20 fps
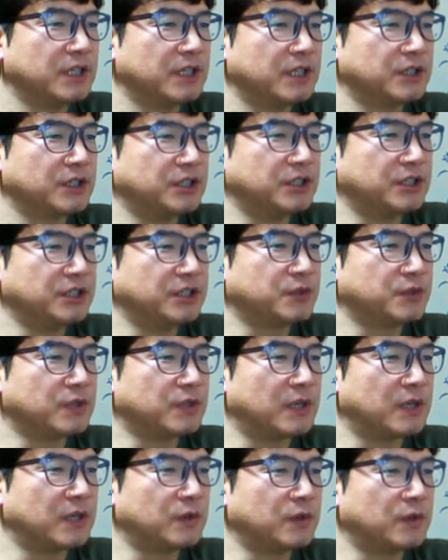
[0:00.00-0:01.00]
키 이쪽으로
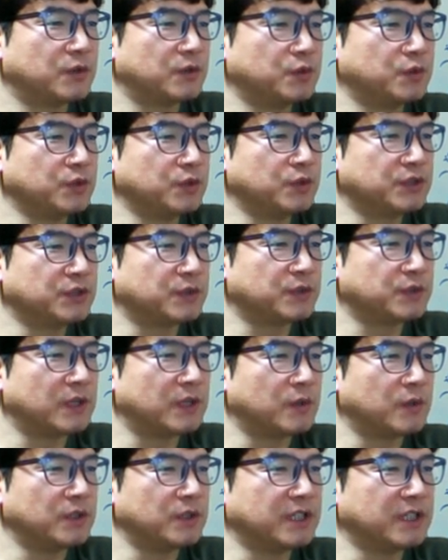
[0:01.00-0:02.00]
가고, 투 이쪽으로
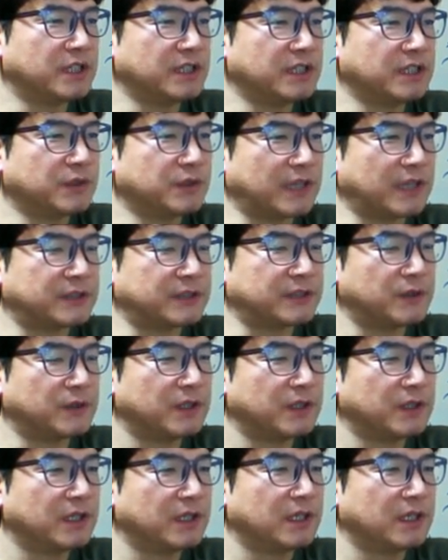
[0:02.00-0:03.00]
가고, 이, 이쪽 가죠?
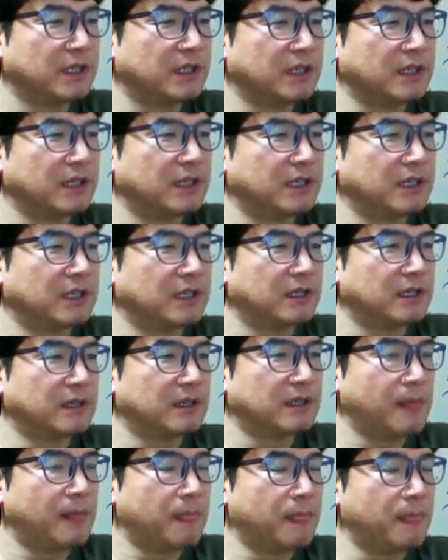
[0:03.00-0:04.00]

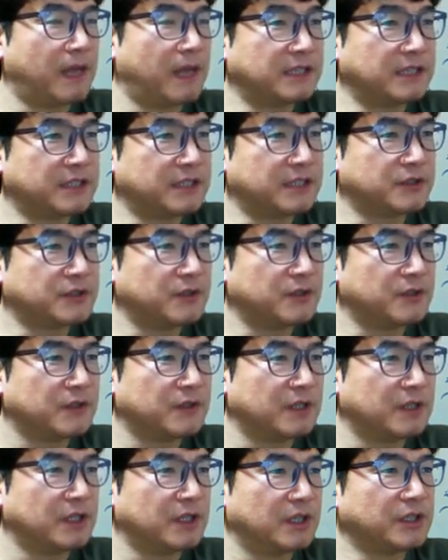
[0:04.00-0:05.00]
아시겠죠?
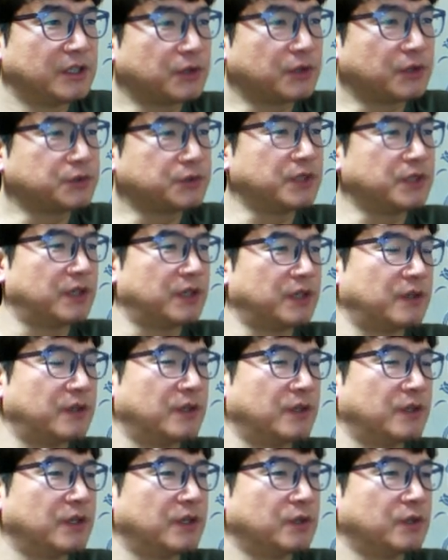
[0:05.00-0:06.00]
역순이에요.
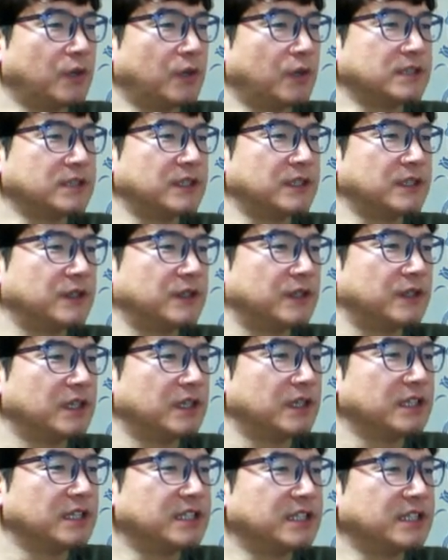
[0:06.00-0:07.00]
똑같잖아요.
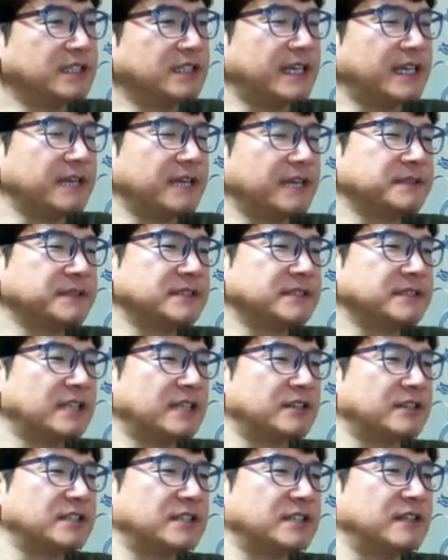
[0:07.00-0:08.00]
키 3개만 쓴다는
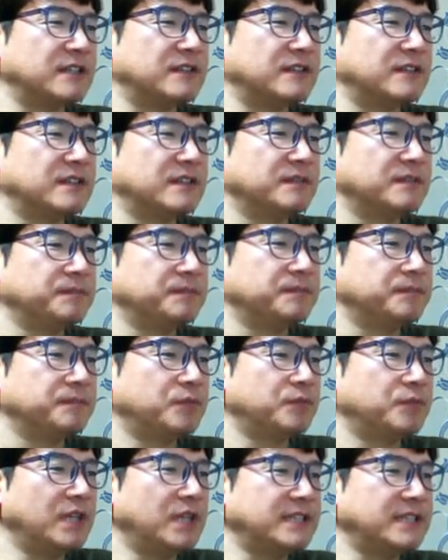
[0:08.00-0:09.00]
거잖아요.
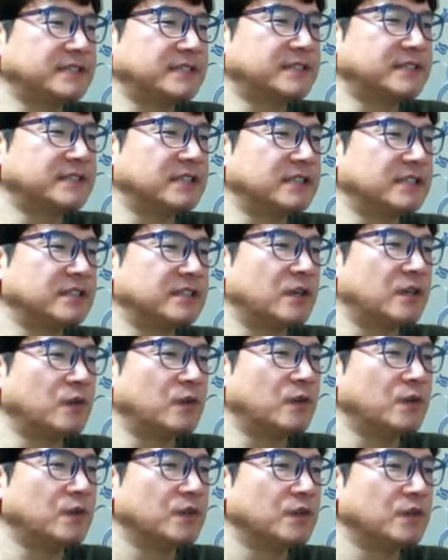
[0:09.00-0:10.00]
플랜 텍스트가
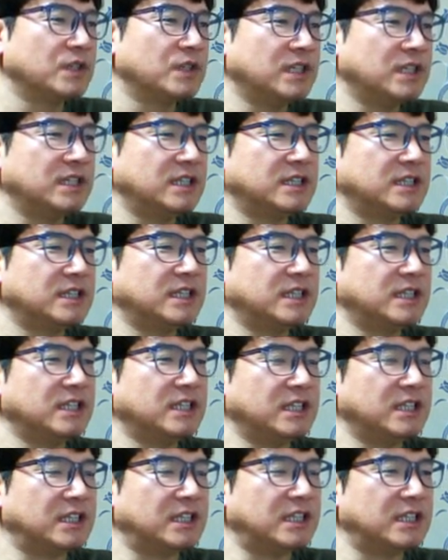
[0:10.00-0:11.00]
들어가고 E, D,
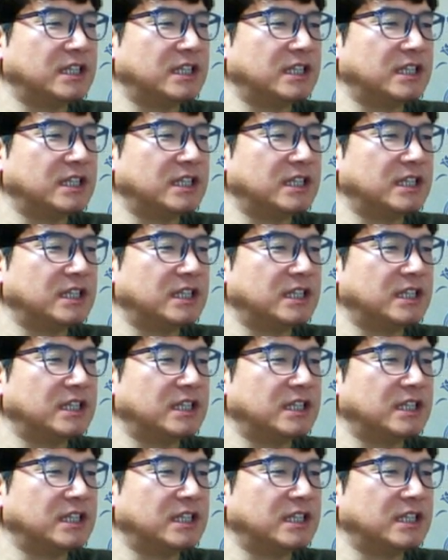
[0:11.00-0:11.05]
E.